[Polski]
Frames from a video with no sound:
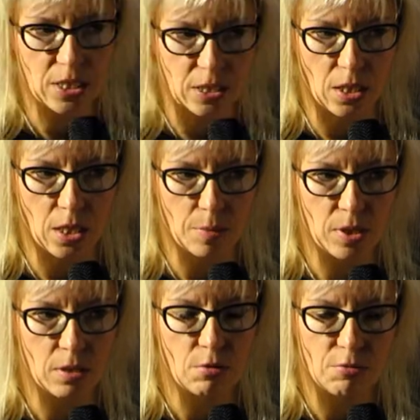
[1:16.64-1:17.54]
Co by
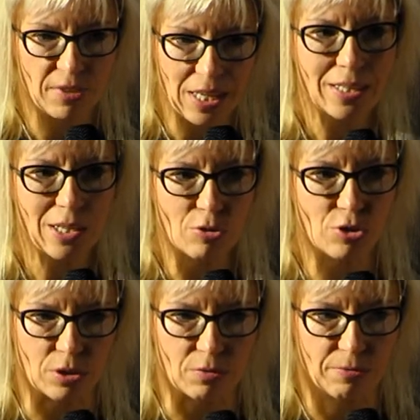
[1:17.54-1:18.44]
było, gdyby 50
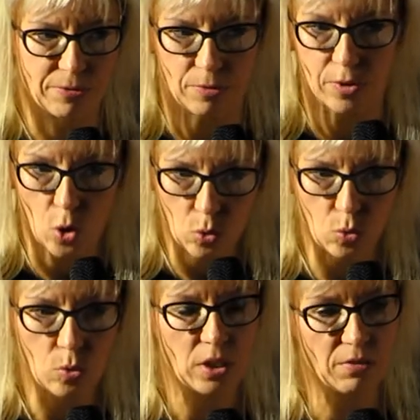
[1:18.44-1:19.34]
lat temu poradnia
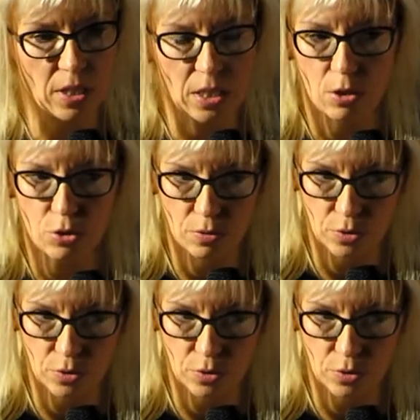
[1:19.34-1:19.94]
na terenie Grudziądza